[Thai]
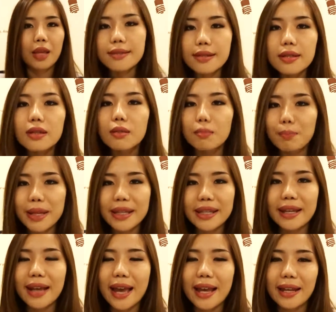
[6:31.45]
ซึ่งเป็น
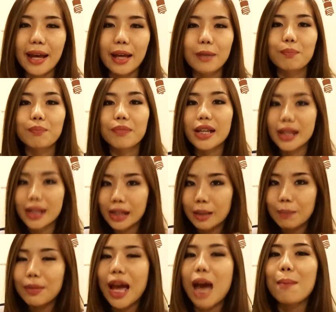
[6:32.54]
ยังไงนั้นคลิ
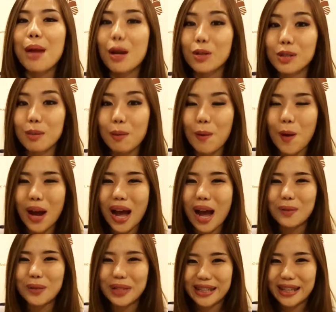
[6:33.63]
ปหน้าแพลวจะมาบอกข่า
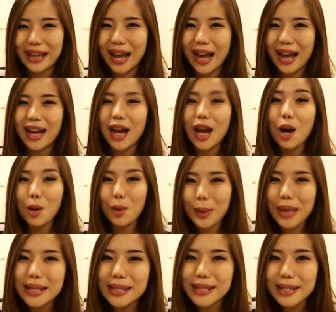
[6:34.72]
วดีค่ะ โอ
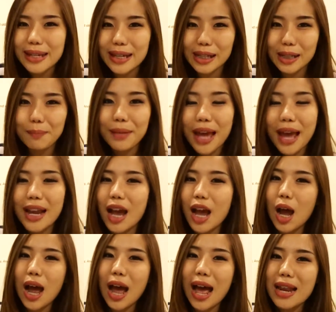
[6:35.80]
เค เจอกันคลิปหน้านะ
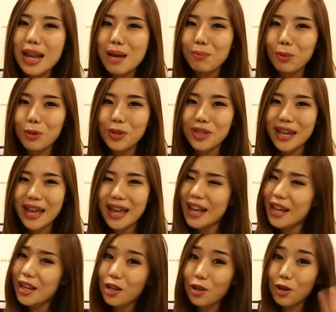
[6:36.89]
คะ อัลลาโคชา
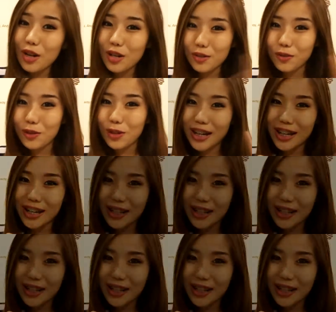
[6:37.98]
นโอเคฟัว